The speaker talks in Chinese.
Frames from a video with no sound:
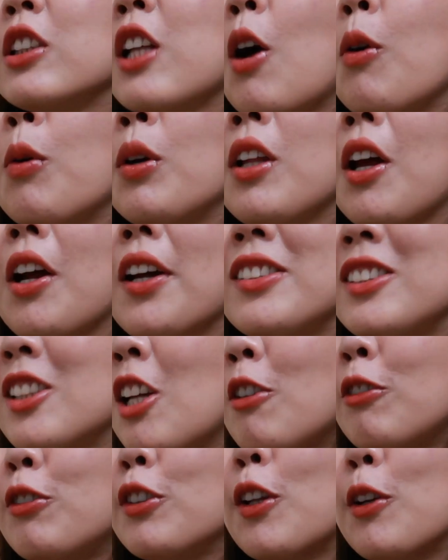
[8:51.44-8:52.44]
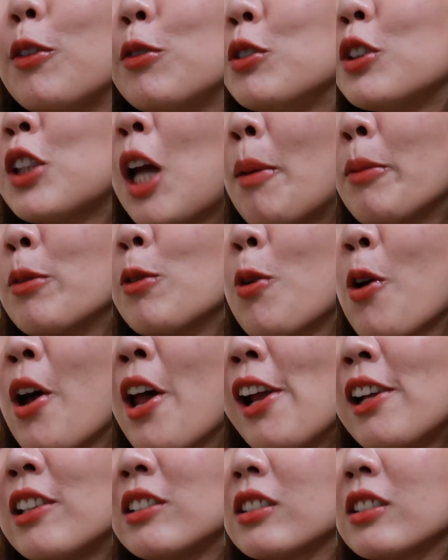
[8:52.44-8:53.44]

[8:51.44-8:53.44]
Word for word: 其实它味道跟天府的鱼差不多哎。